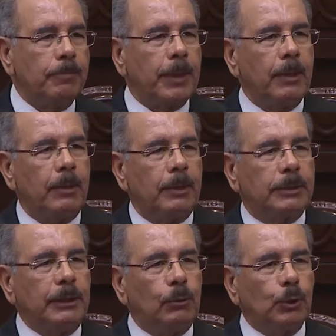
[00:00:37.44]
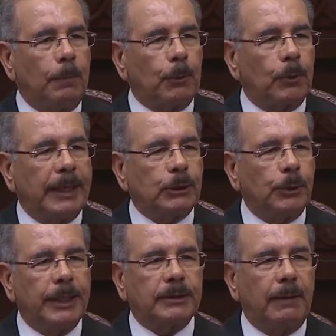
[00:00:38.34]
y como cada año,
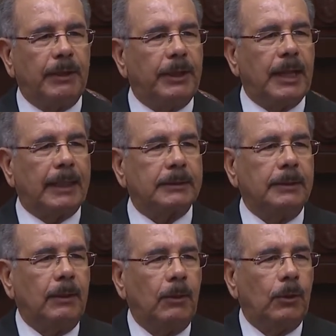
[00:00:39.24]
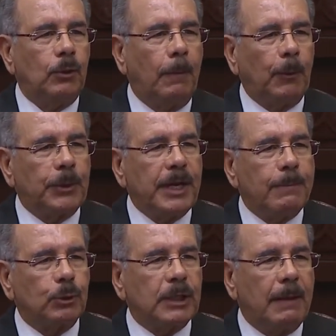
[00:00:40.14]
cada quien evalúa el discurso
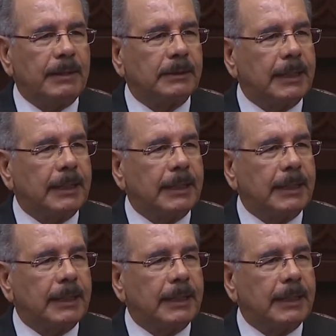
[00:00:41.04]
del jefe de